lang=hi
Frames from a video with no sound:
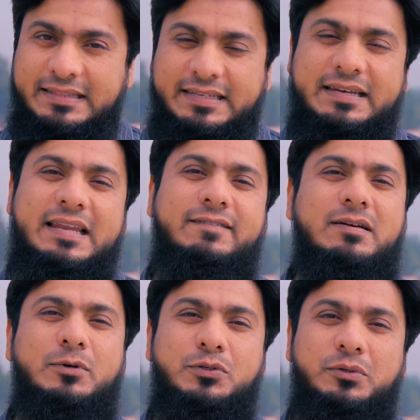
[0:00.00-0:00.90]
तीन
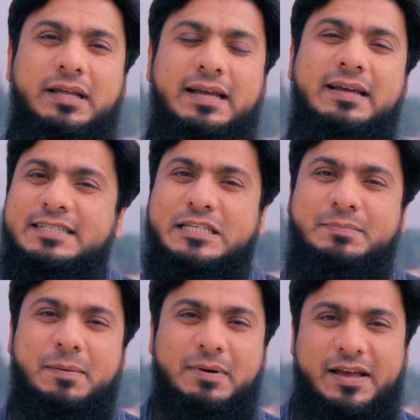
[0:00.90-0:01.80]
लेवल मौजूद हैं
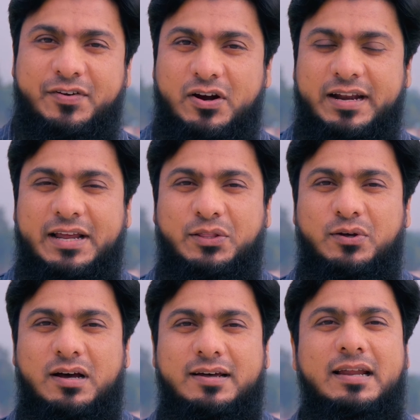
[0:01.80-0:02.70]
जिसमें आप लाइव रिकॉर्डिंग के
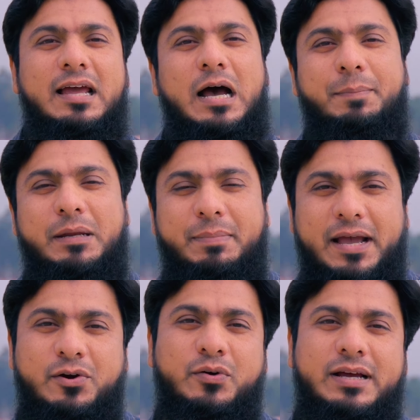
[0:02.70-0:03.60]
दौरान अपनी
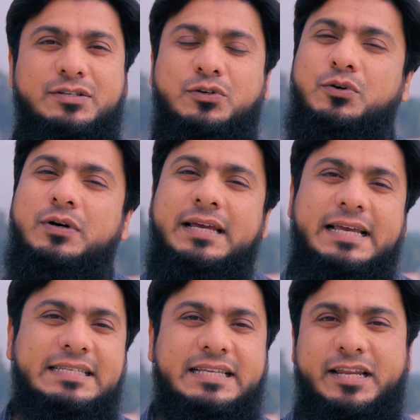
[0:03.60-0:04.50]
बैकग्राउंड नॉइज को
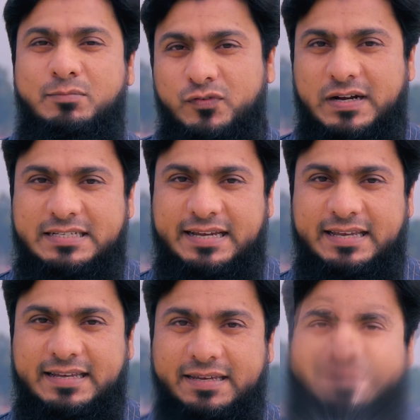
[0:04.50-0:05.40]
ईजिली रिमूव कर
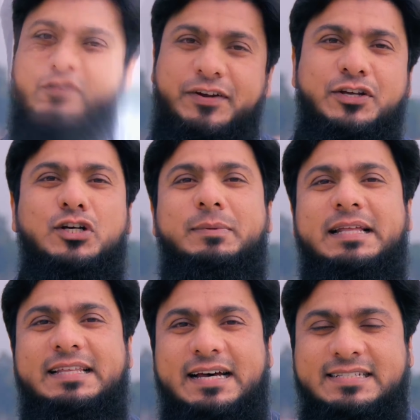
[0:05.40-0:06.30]
सकेंगे तो वीडियो को
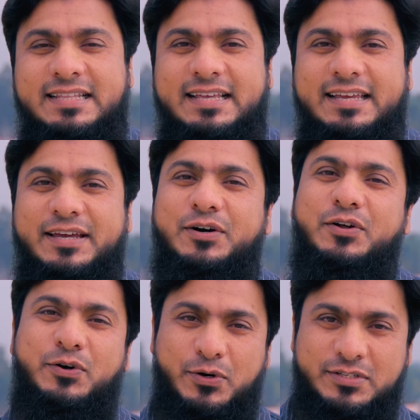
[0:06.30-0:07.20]
बड़े ध्यान से देखें
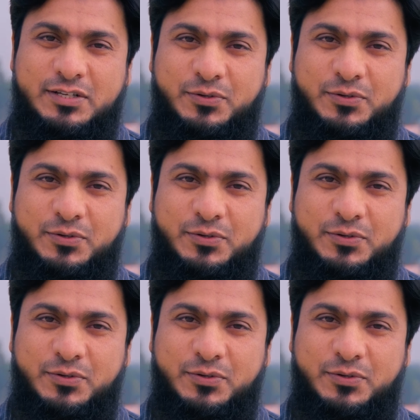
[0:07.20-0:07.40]
और गौर से